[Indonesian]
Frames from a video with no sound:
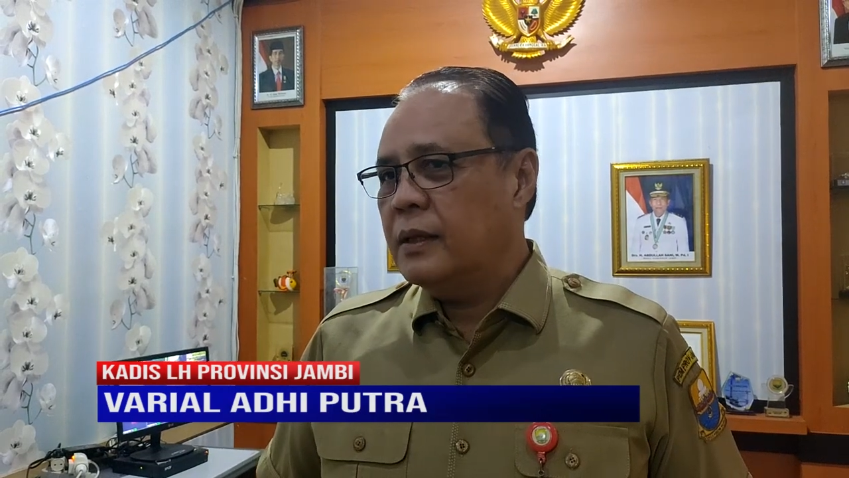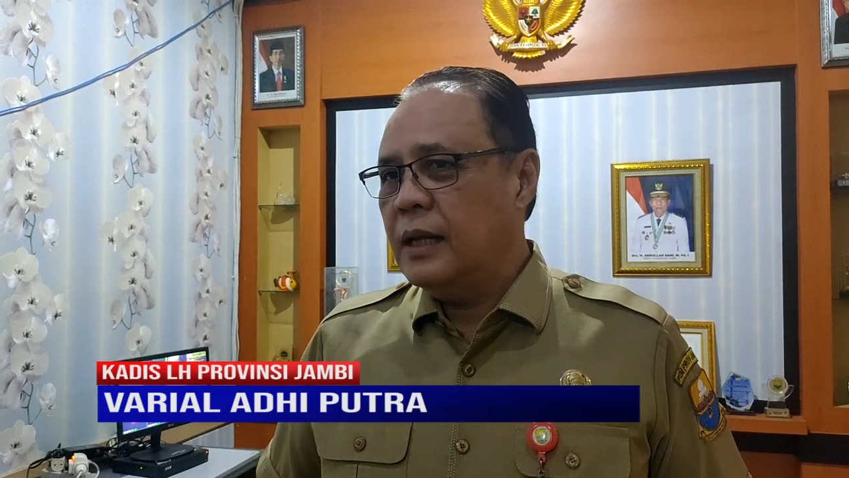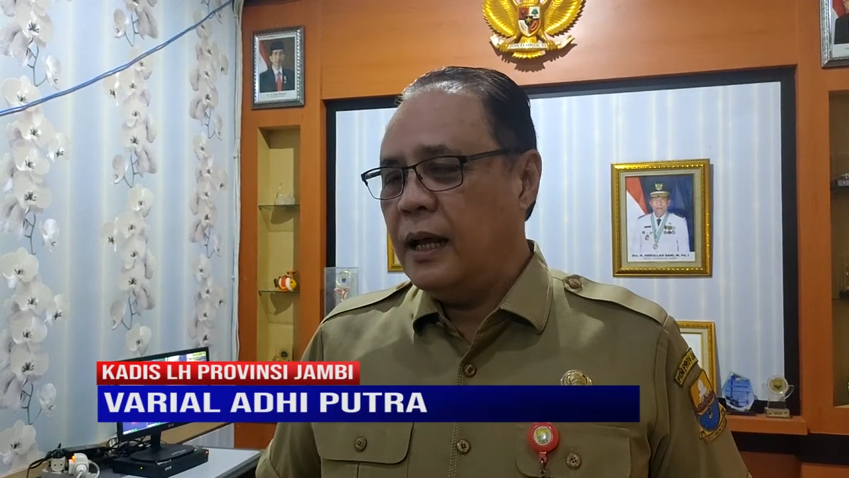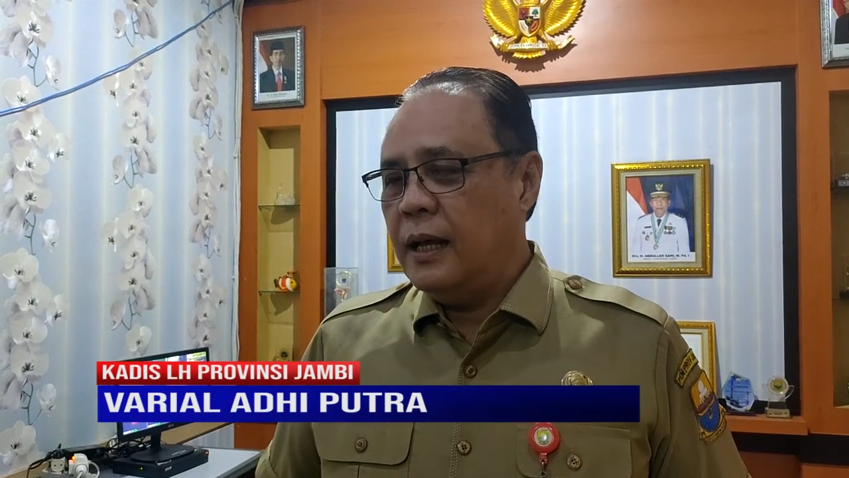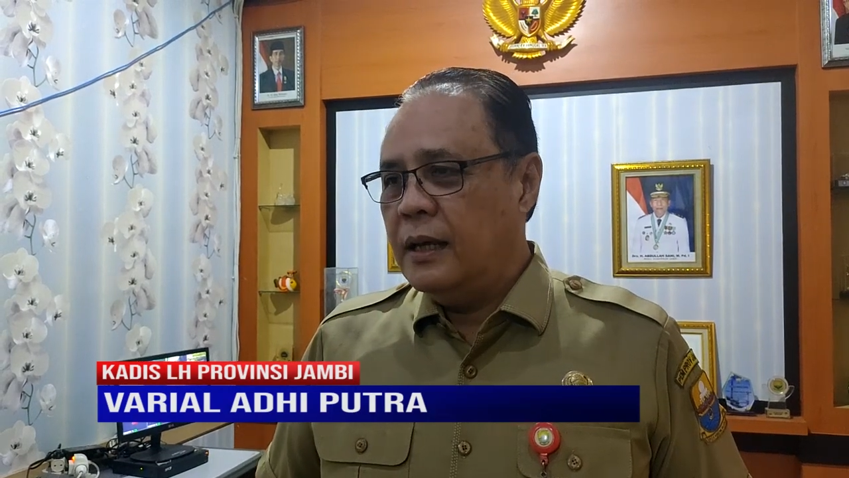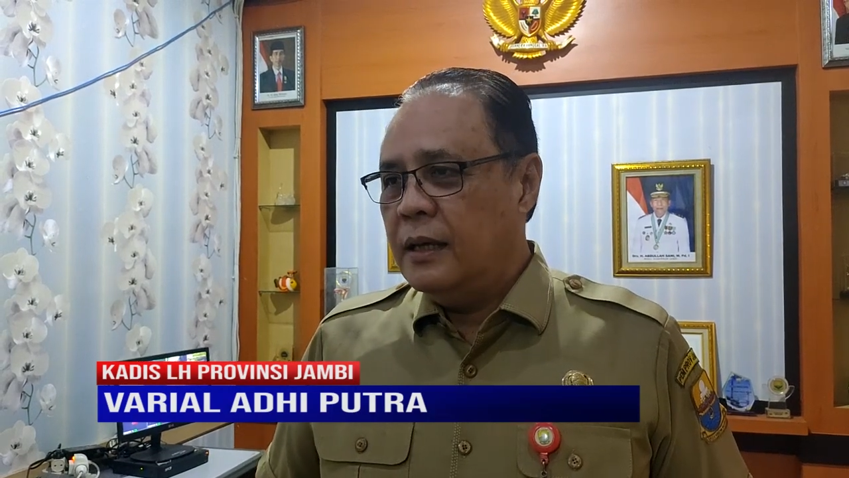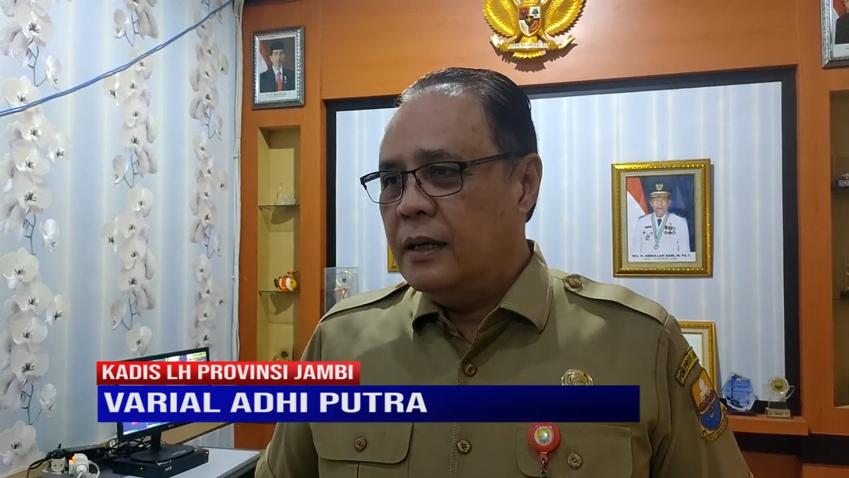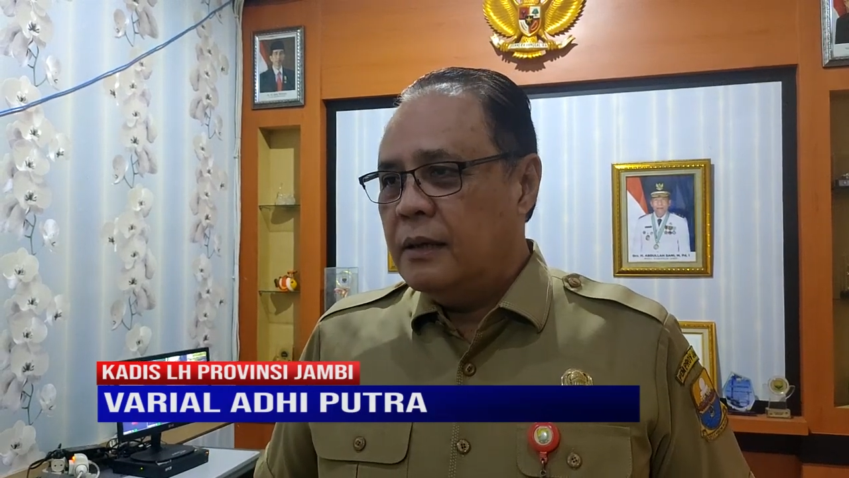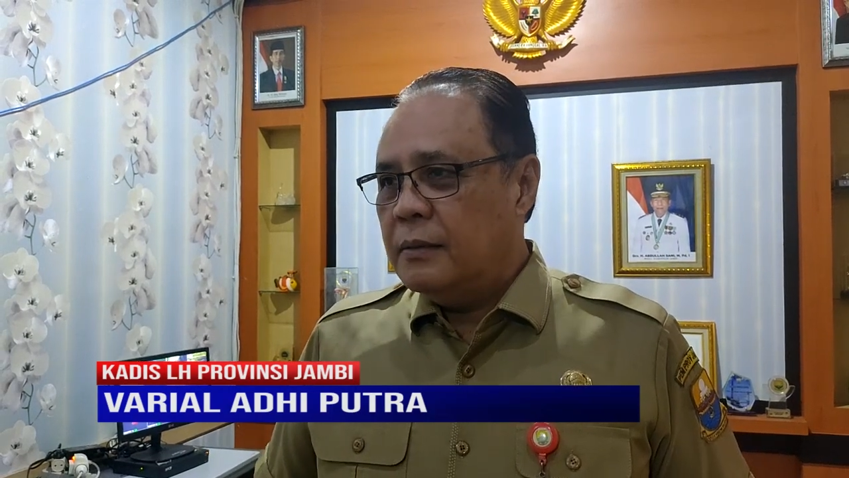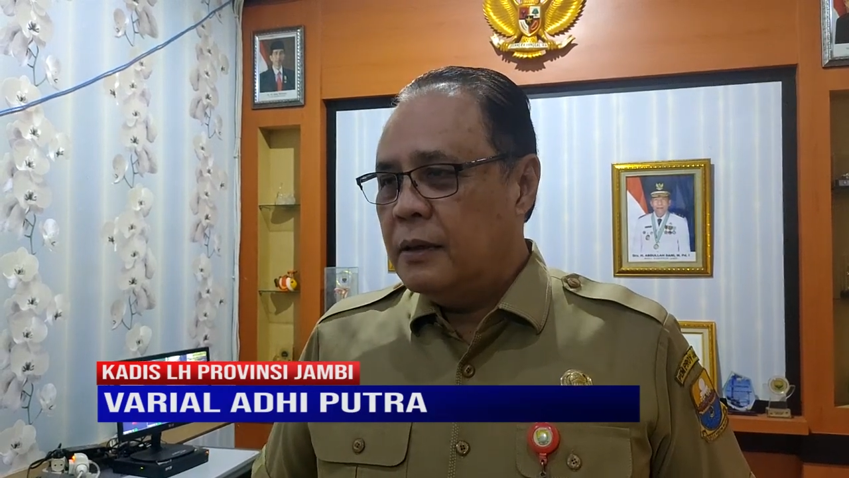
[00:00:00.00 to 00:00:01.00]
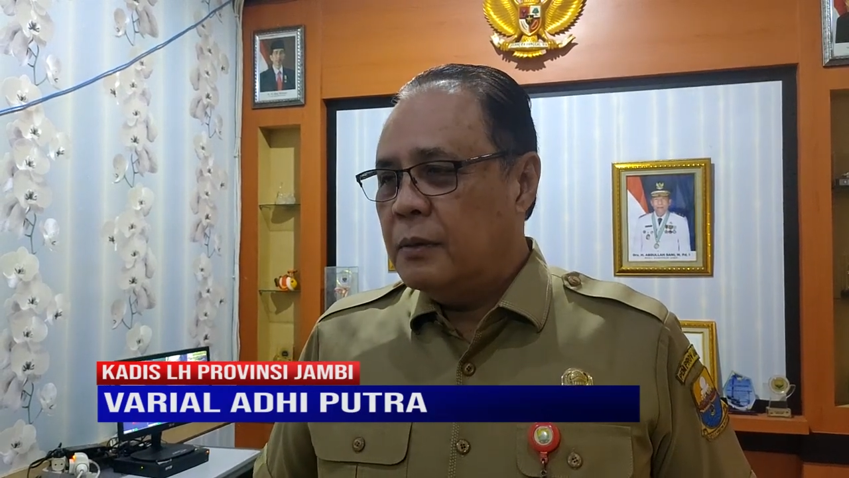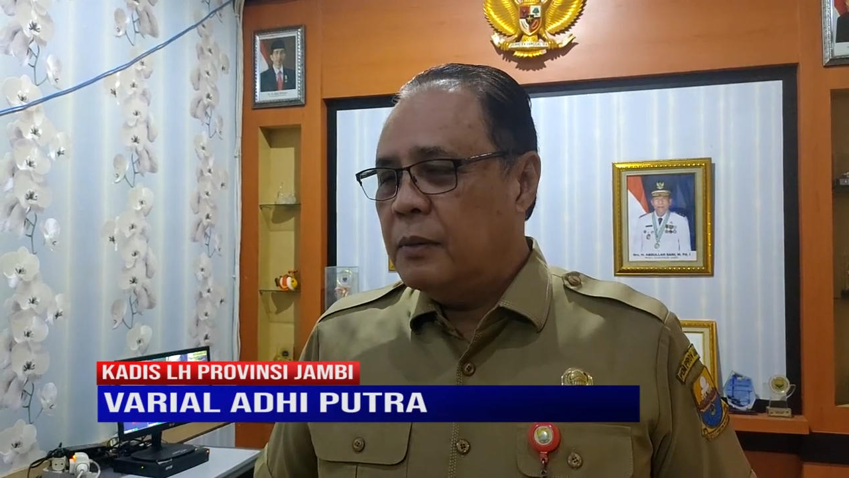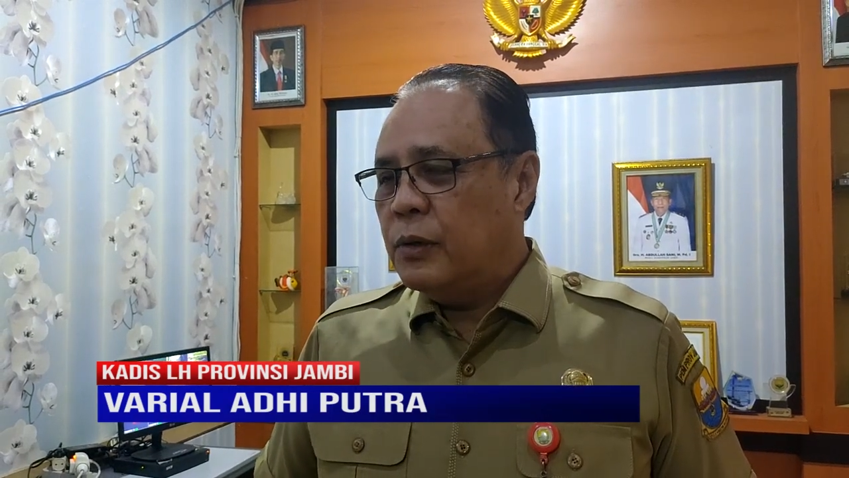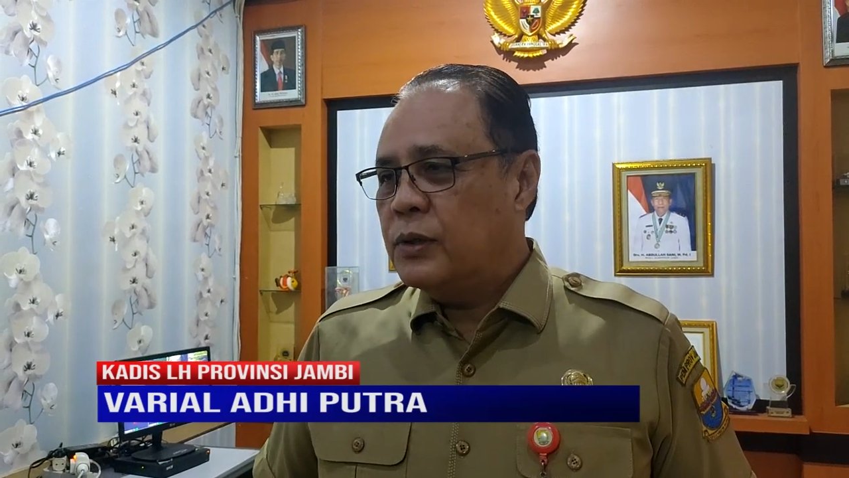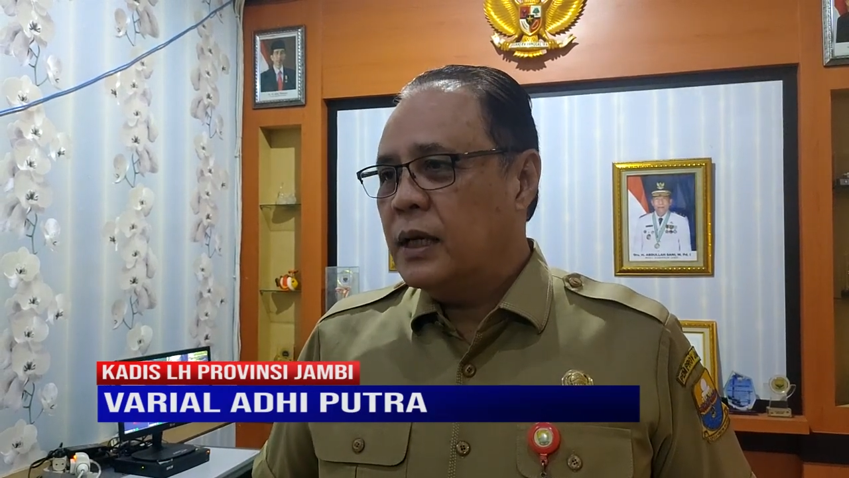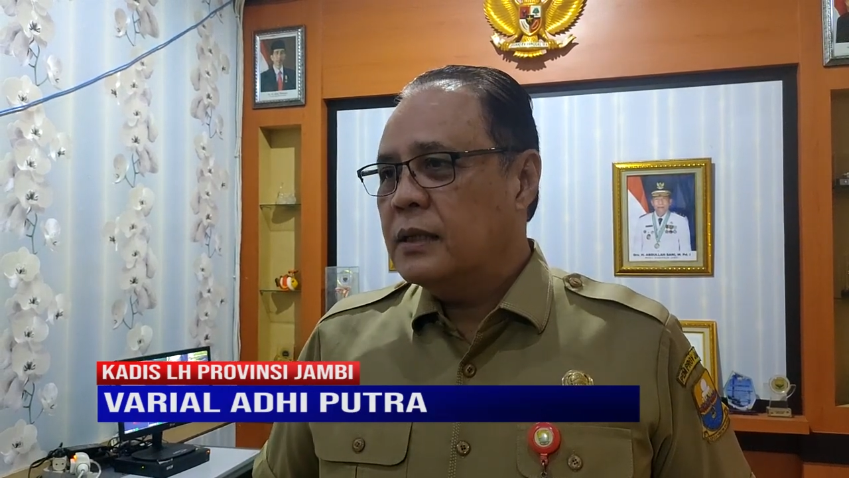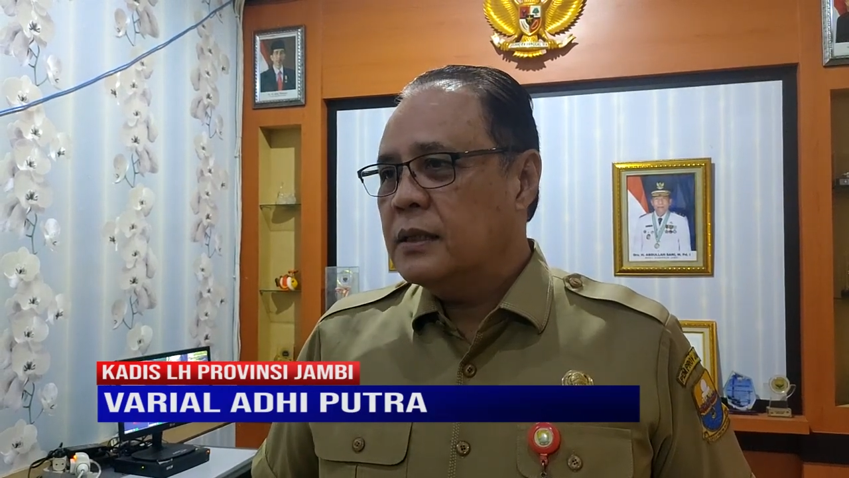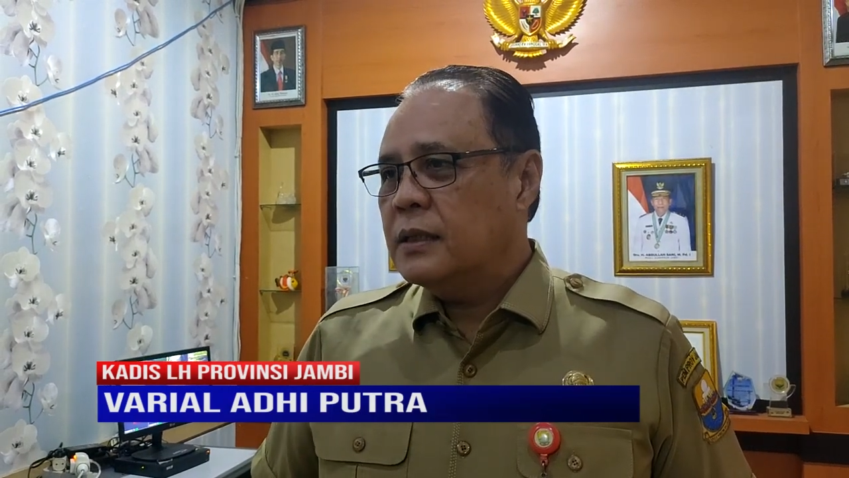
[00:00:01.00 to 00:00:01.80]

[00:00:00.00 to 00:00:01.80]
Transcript: nah eh, barusan